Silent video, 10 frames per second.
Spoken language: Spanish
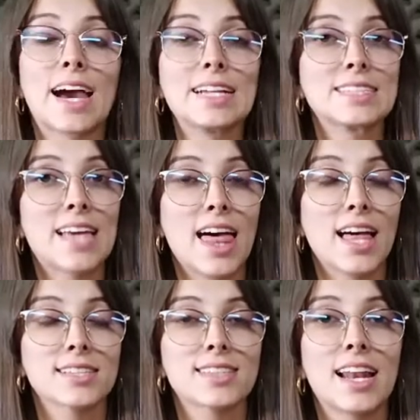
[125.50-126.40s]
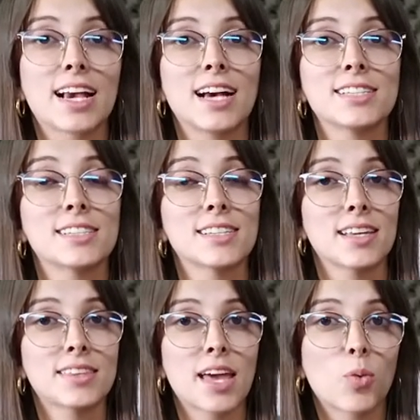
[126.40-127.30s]
calzadas de la calle
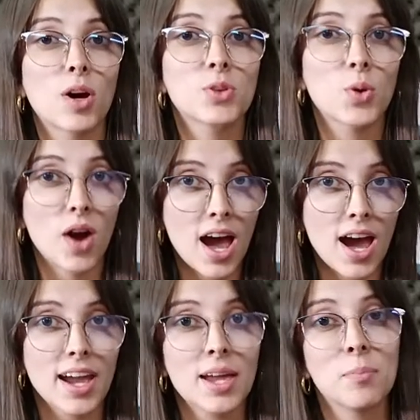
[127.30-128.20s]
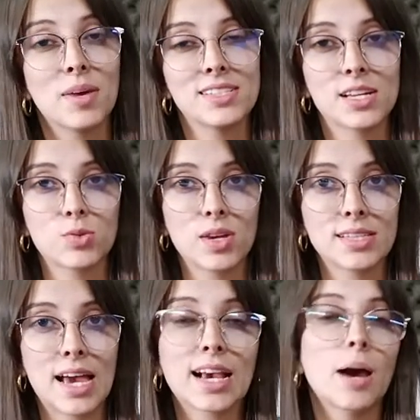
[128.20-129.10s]
64A en Bella
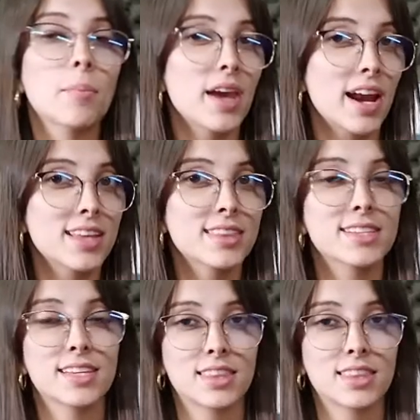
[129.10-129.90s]
Suiza cambiarán de